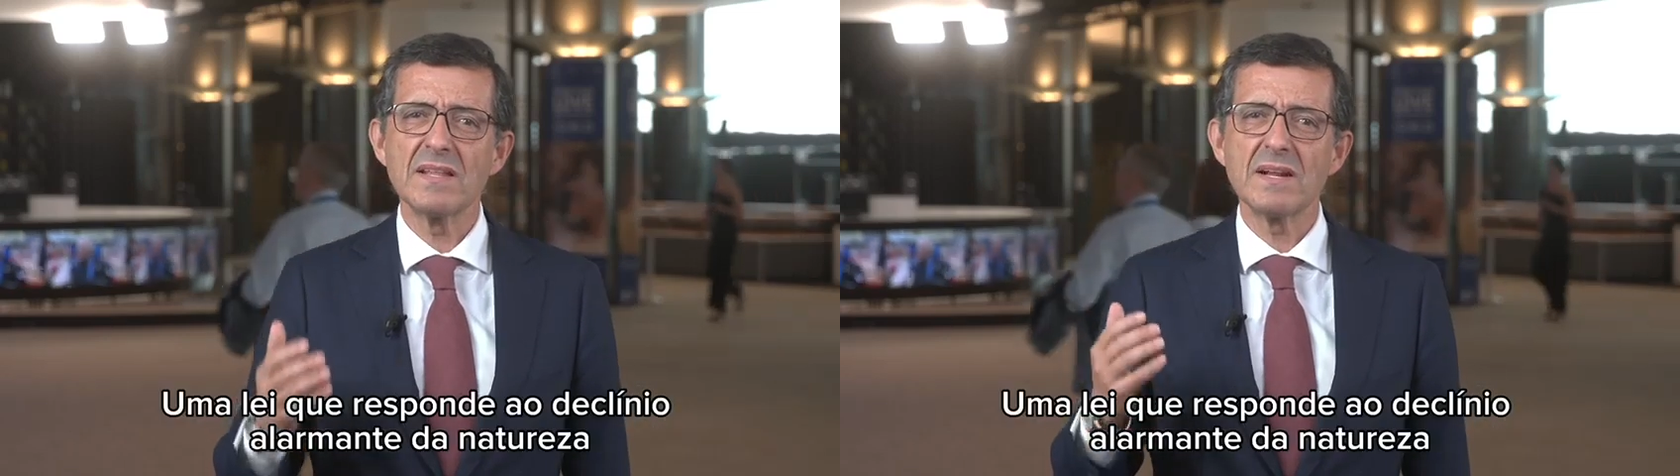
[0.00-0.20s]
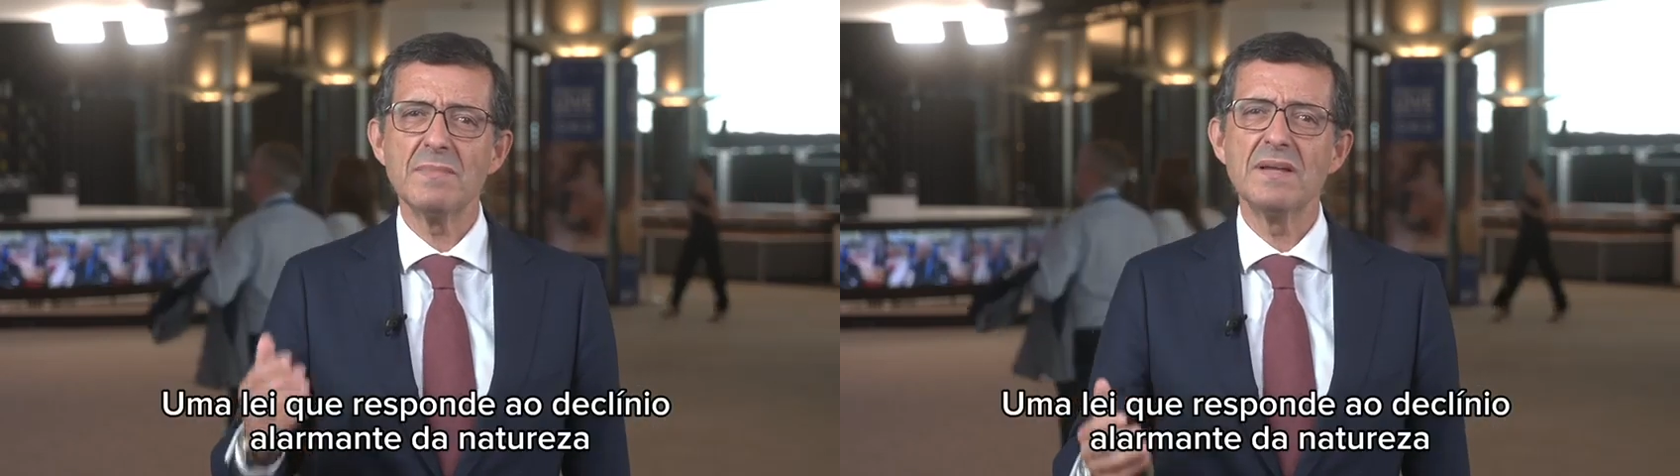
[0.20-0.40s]

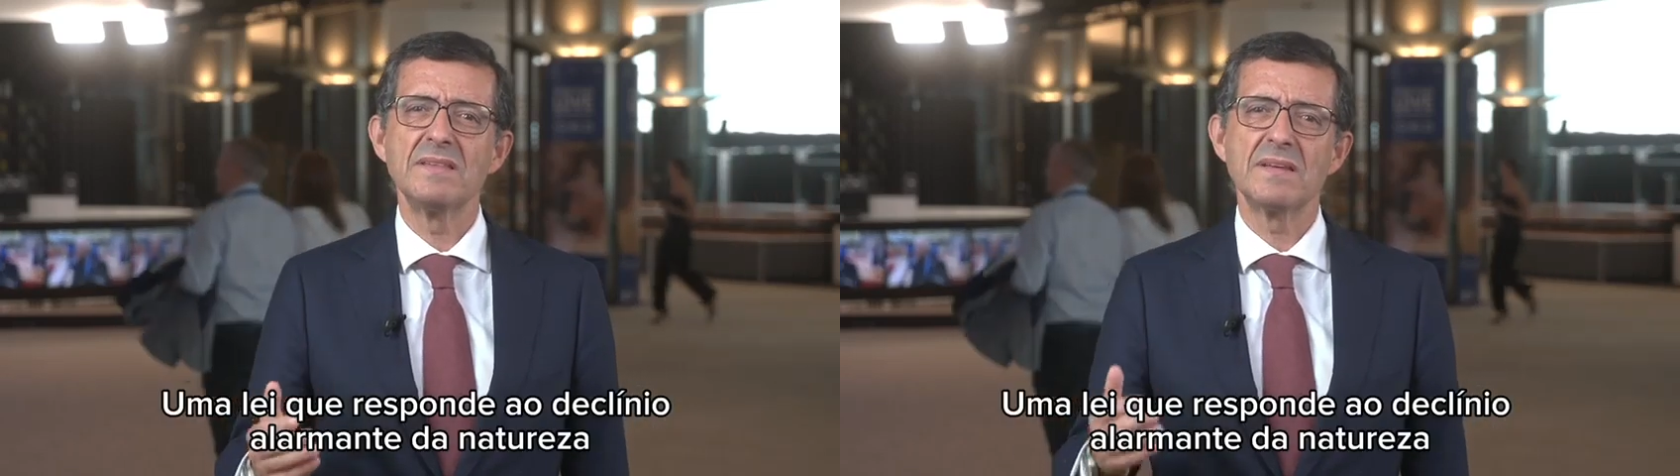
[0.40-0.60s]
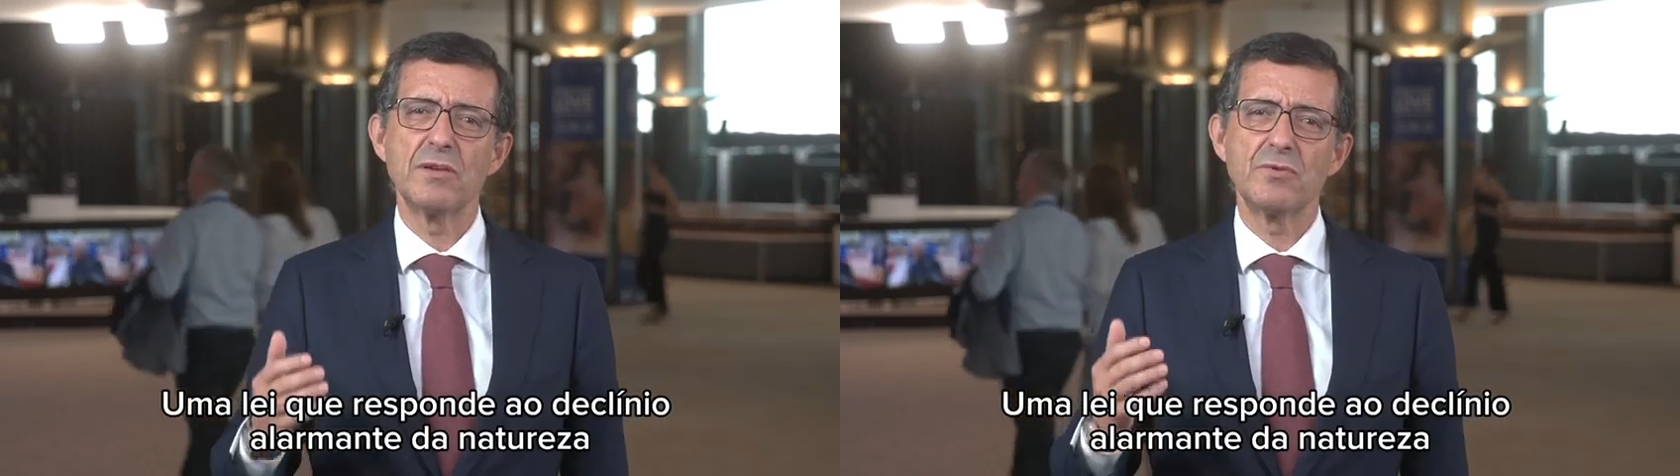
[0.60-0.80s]
alarmante
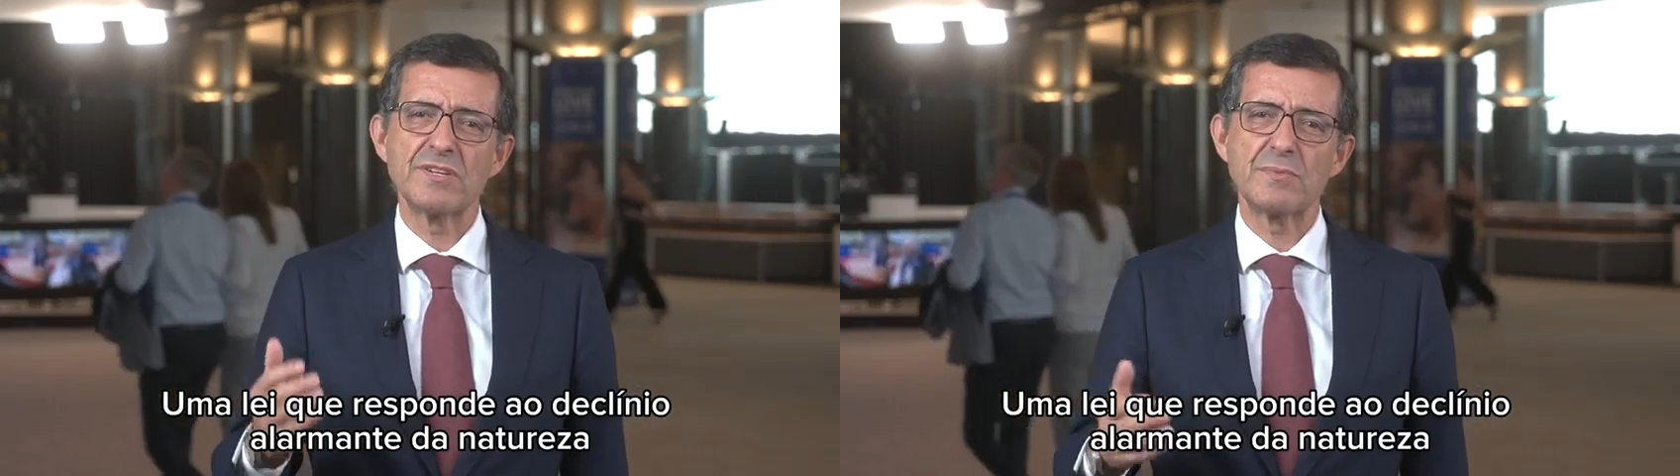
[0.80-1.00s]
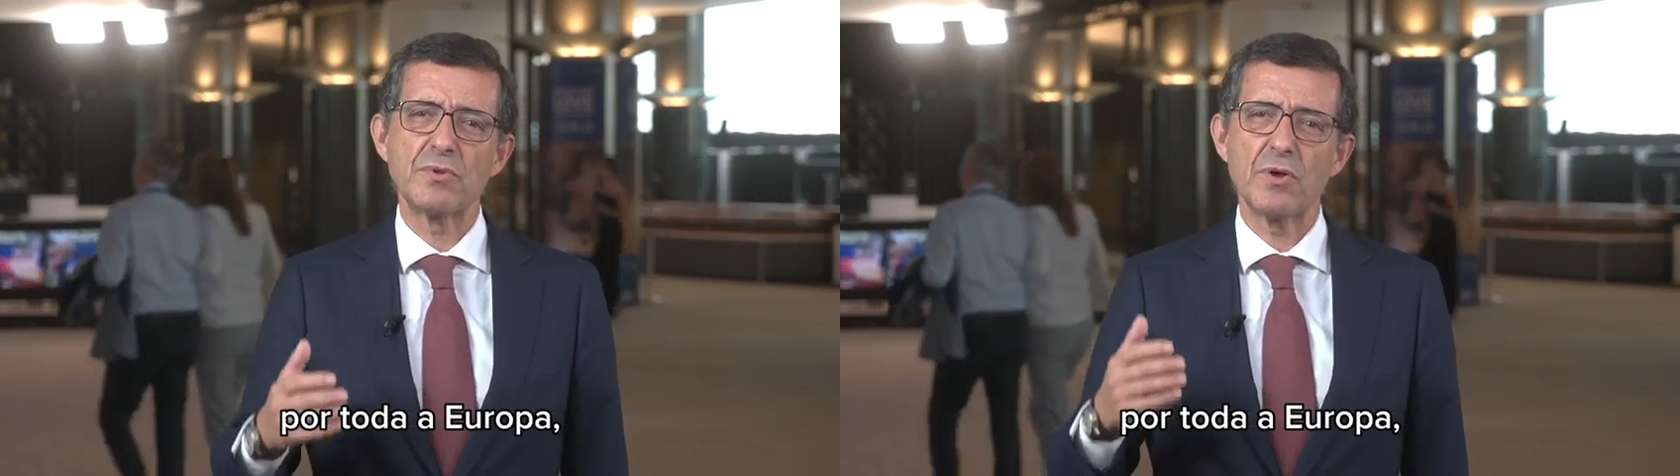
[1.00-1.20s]
da
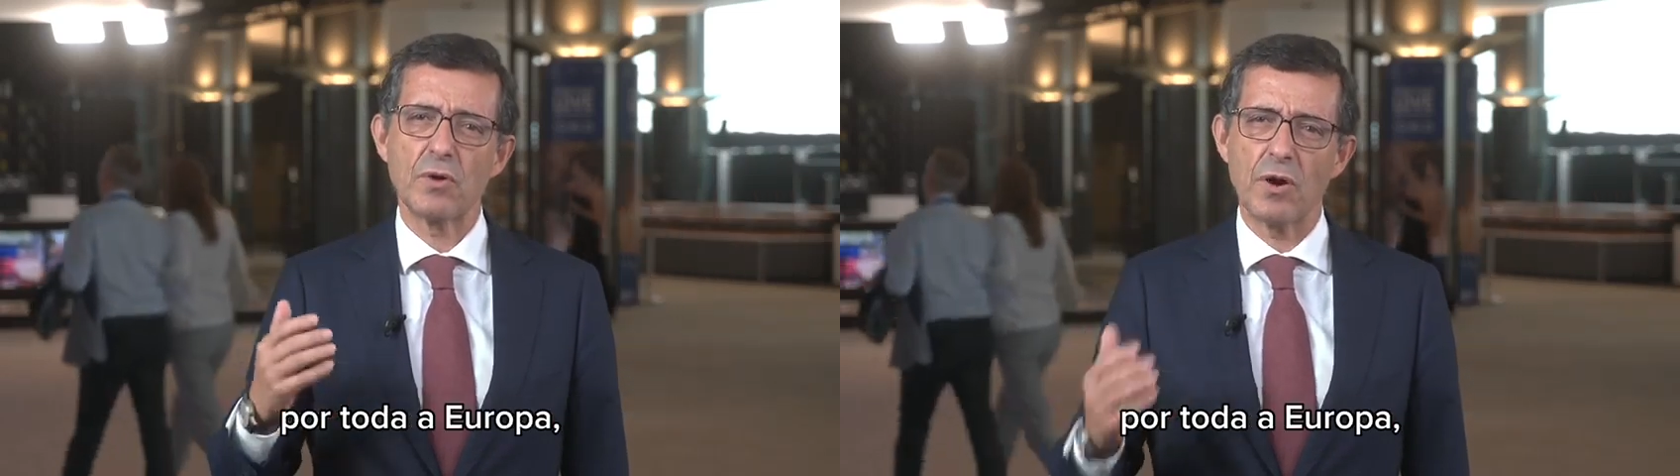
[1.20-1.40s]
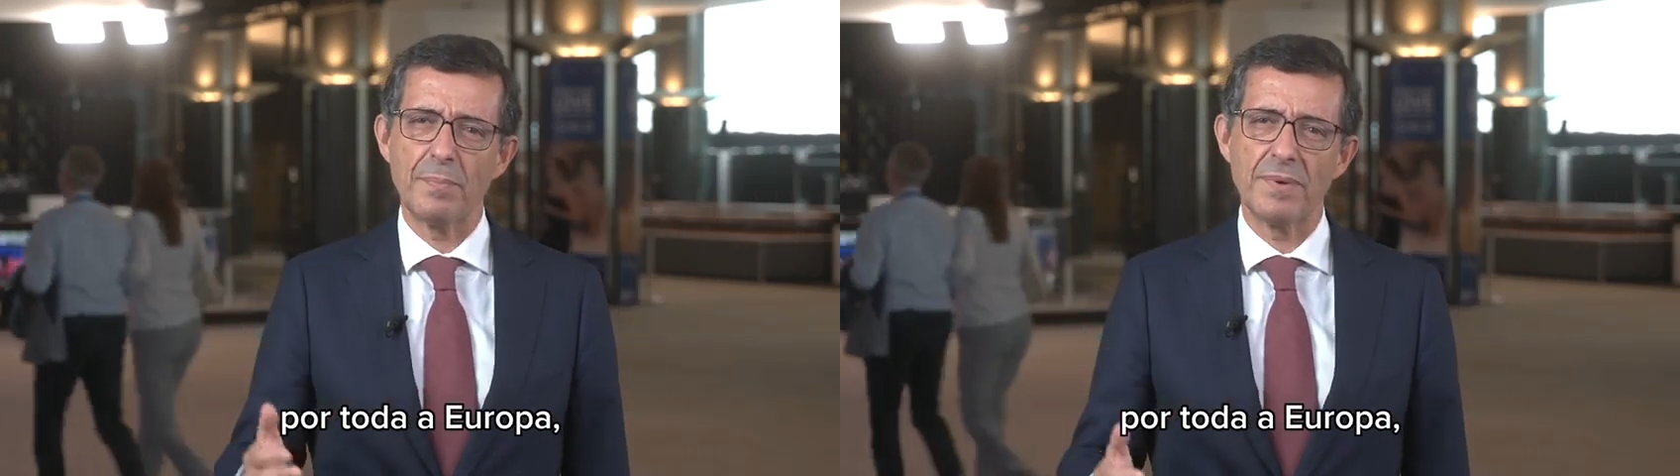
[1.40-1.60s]
natureza de toda a
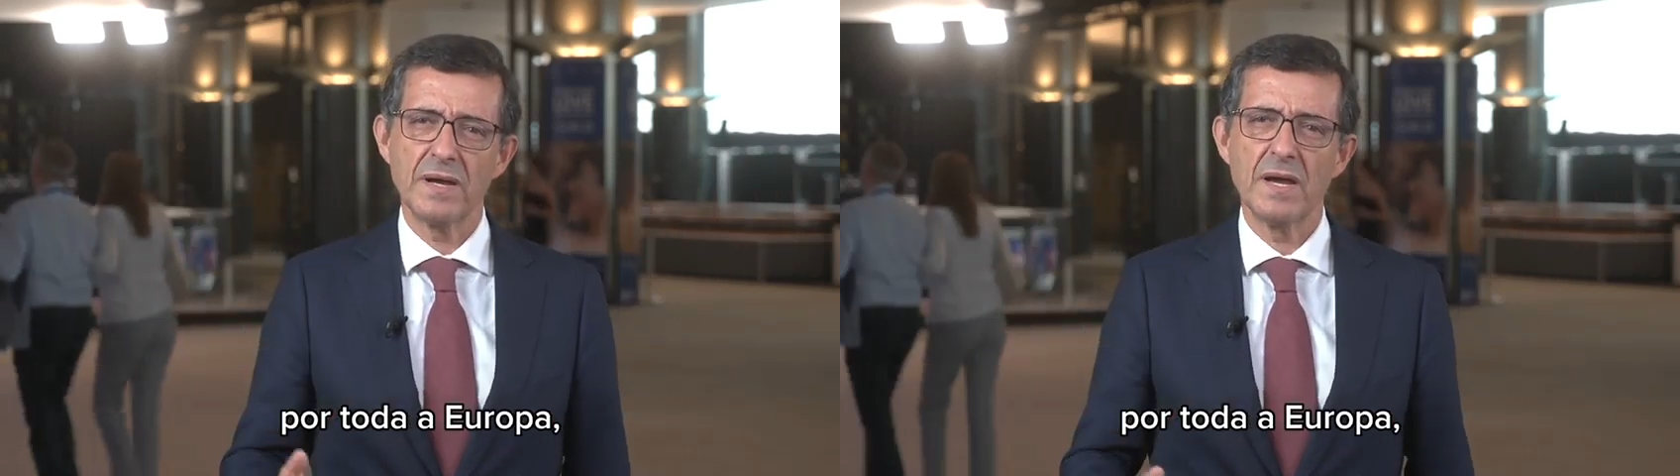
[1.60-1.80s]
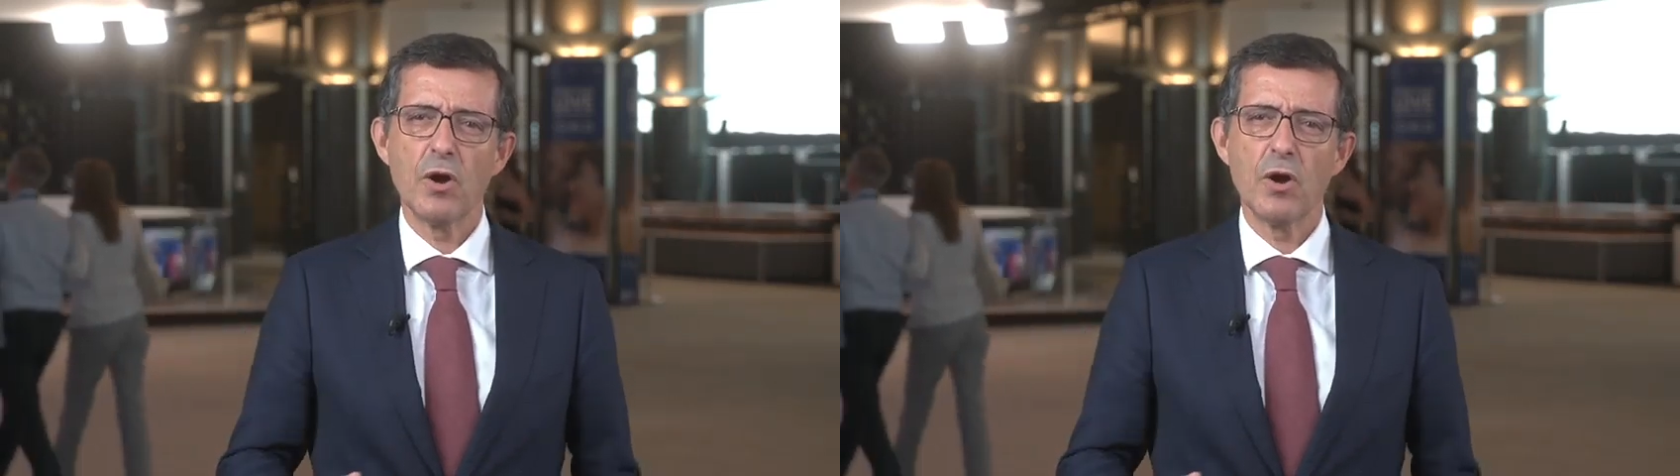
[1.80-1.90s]
Europa